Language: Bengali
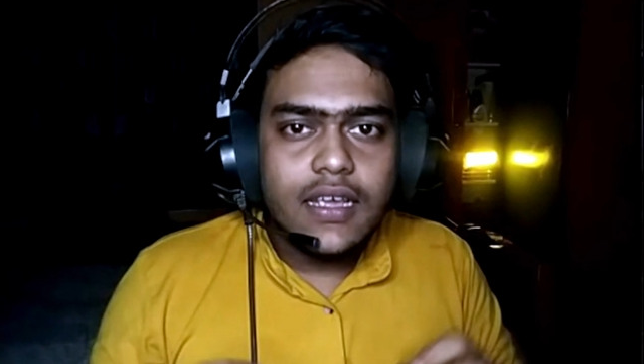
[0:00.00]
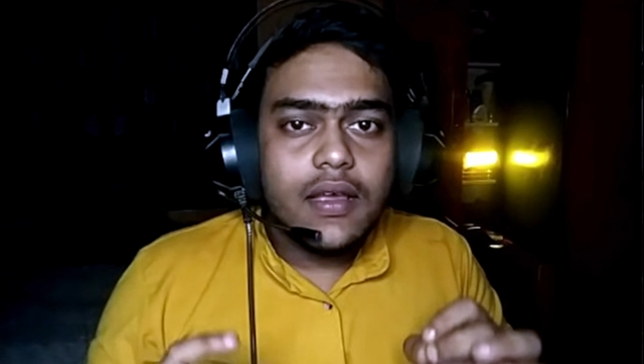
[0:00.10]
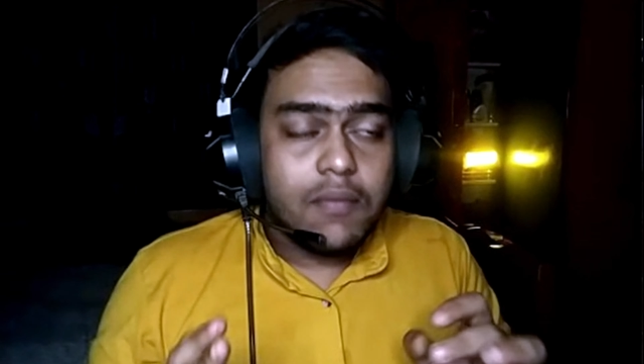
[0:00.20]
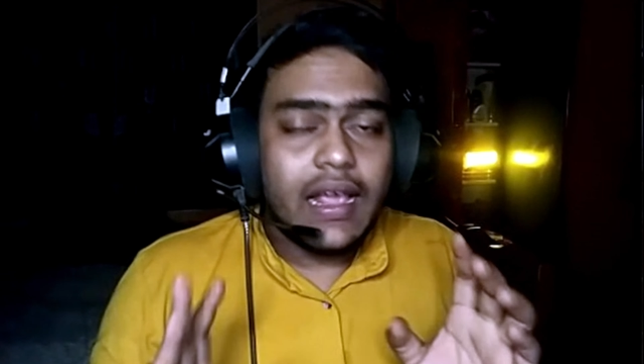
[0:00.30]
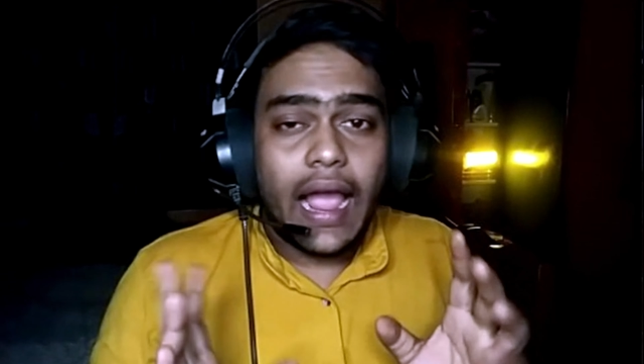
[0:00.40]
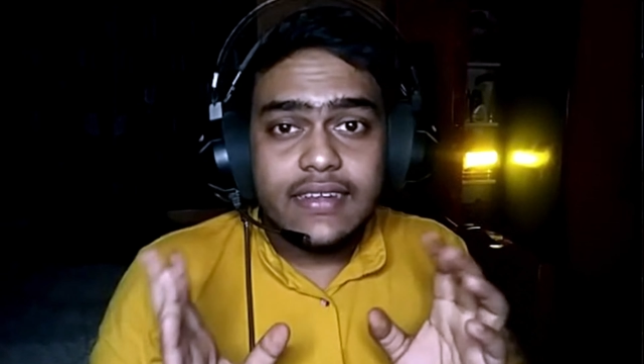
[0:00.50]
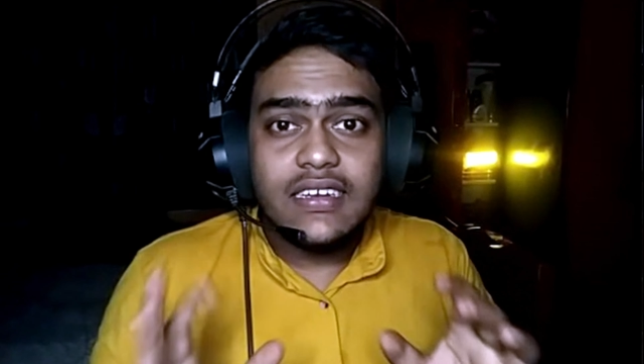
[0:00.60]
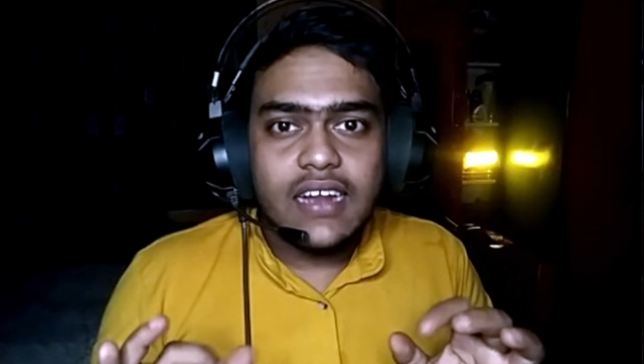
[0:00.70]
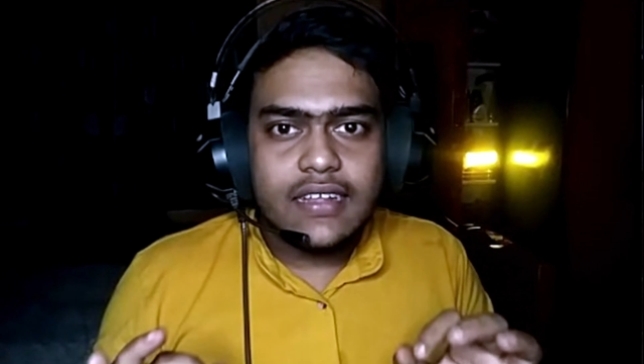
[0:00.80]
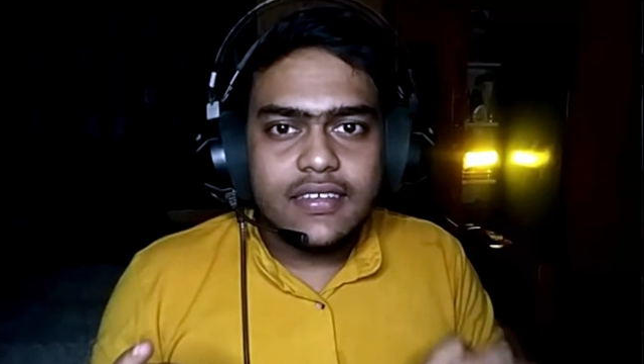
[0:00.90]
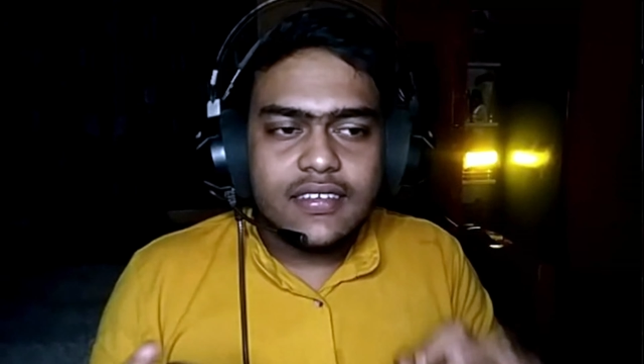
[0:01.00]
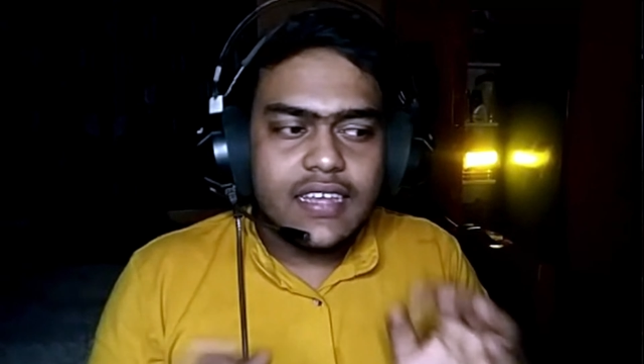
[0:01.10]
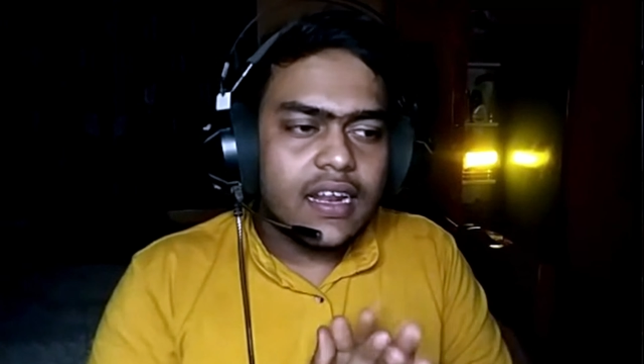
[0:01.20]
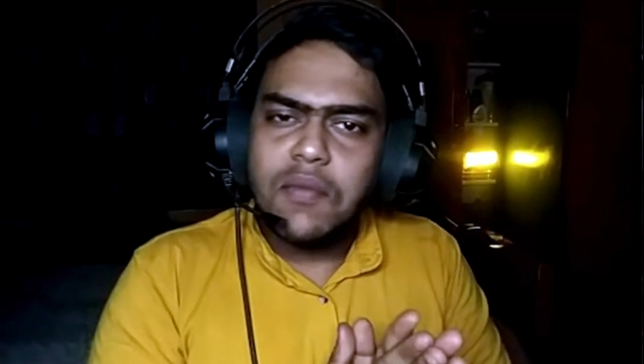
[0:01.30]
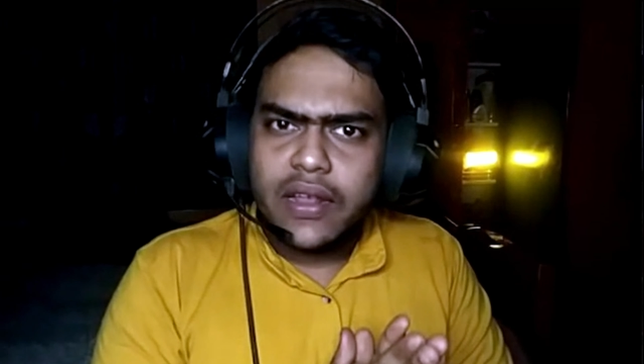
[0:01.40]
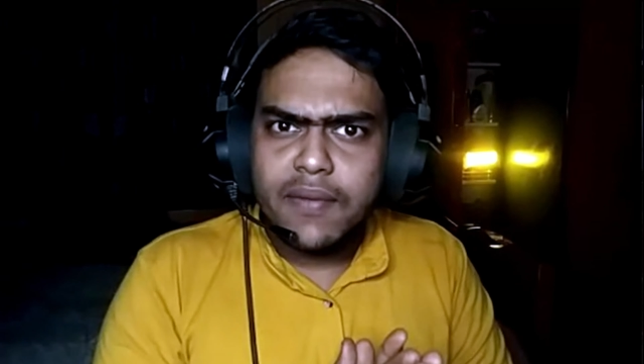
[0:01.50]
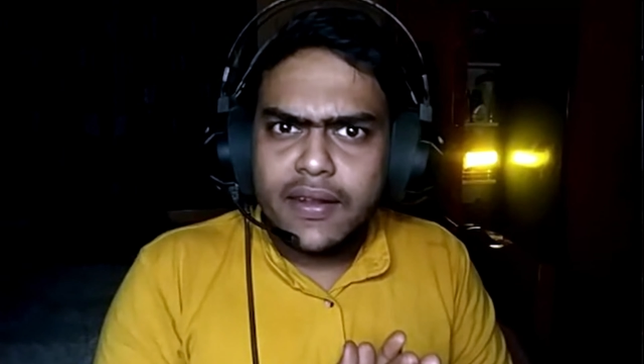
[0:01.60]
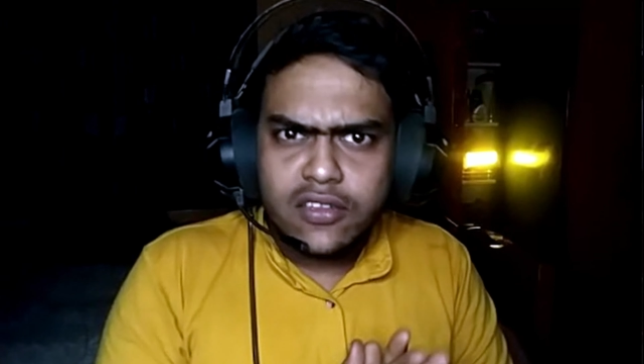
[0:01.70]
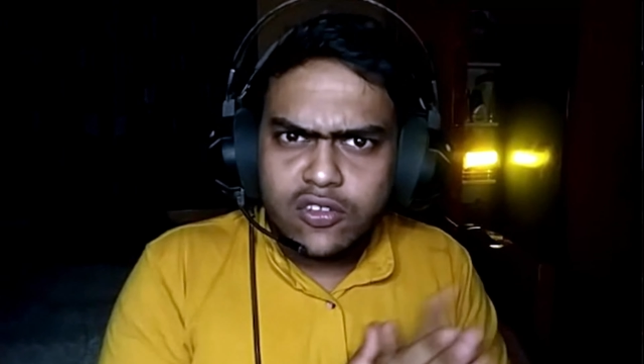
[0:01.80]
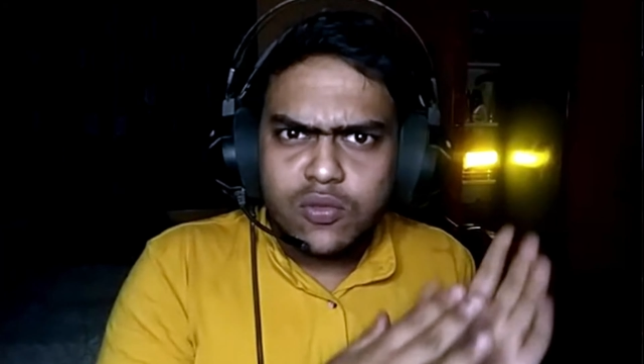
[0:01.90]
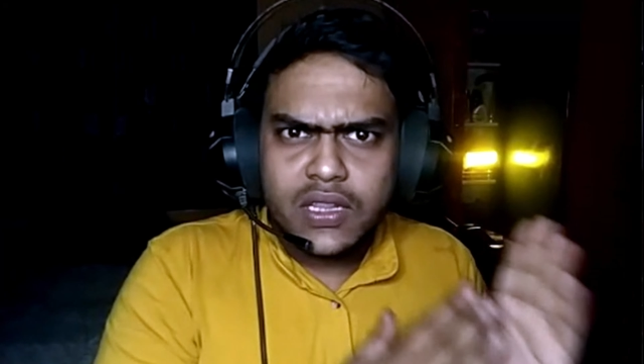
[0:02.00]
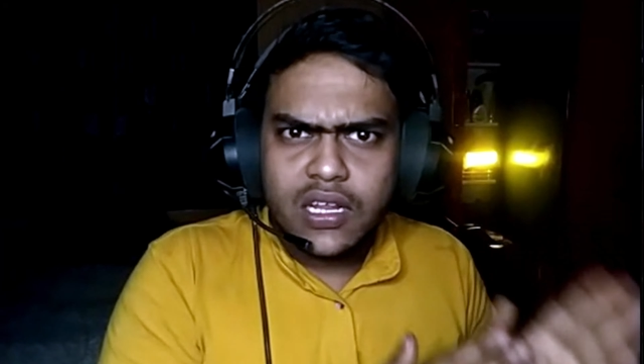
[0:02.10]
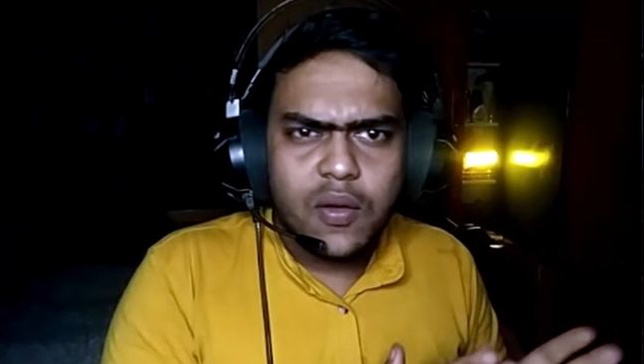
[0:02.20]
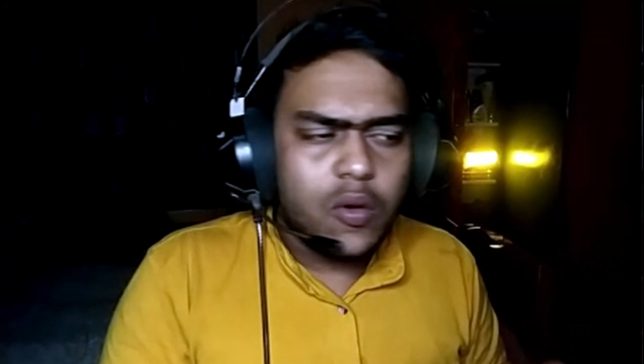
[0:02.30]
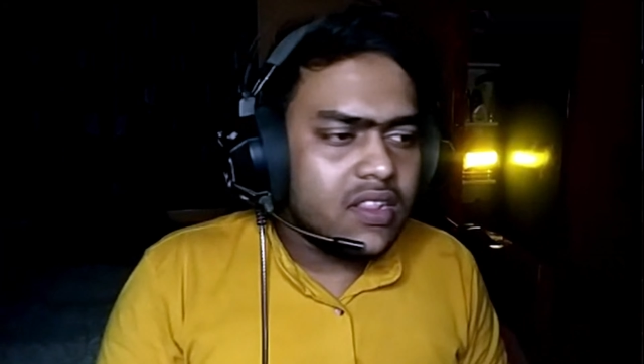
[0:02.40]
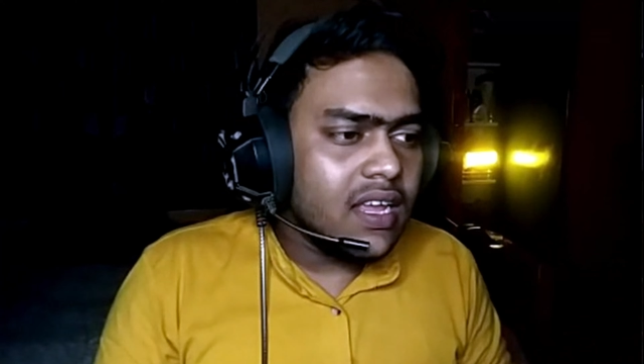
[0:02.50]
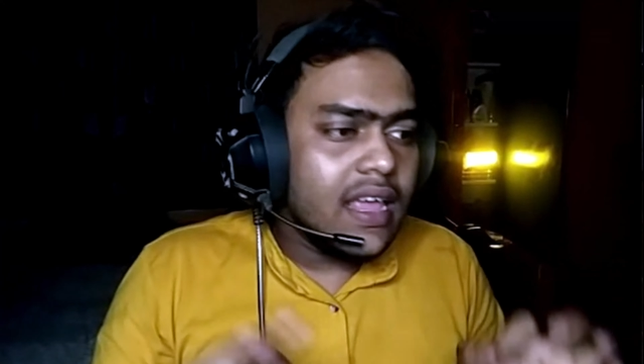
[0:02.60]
মানে কাহিনিটা আছে সেটাকে আমি একবার হচ্ছে তোমাদেরকে বলে দিই